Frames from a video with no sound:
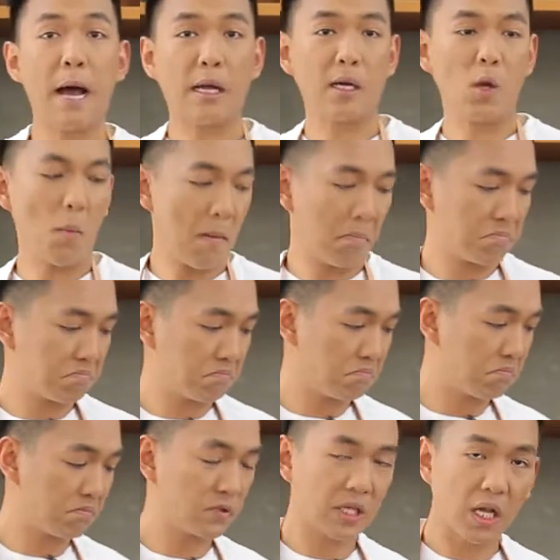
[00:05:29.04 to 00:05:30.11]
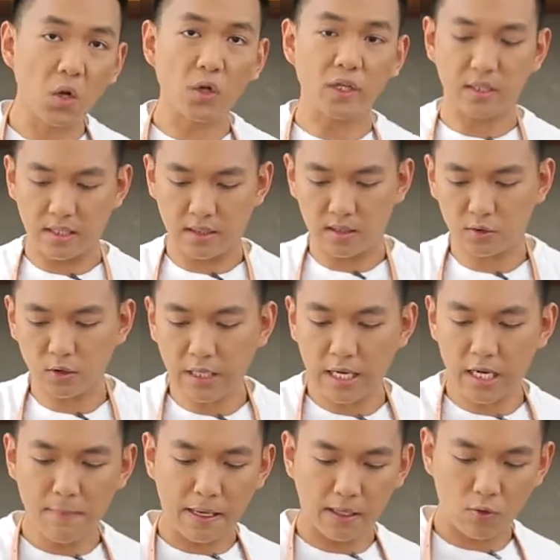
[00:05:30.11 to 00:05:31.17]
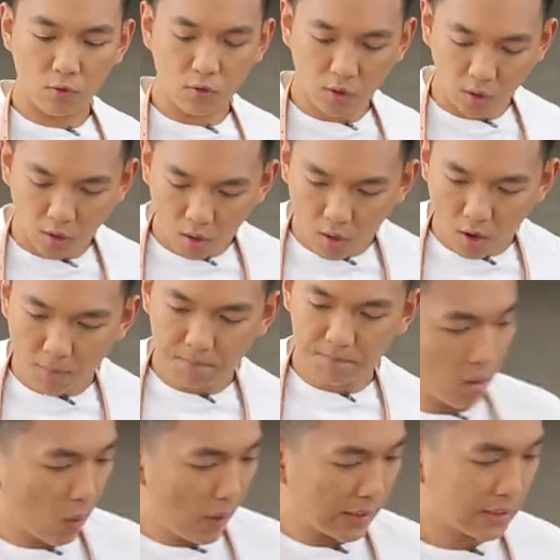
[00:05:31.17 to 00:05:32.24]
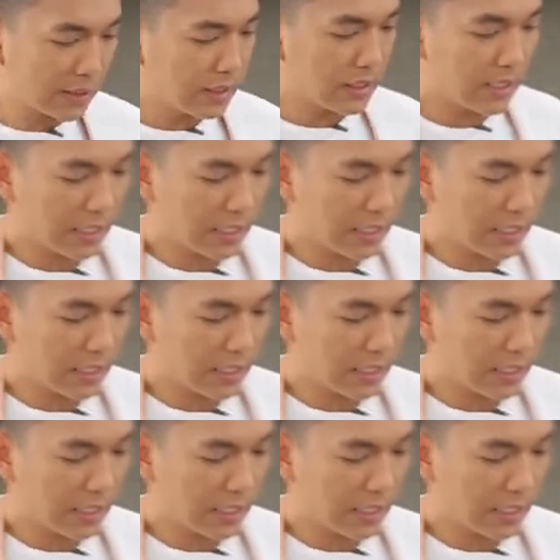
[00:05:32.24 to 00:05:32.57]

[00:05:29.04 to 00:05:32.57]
ผักเราแบบสลดเราต้องการให้ผักเรากรอบควันขึ้น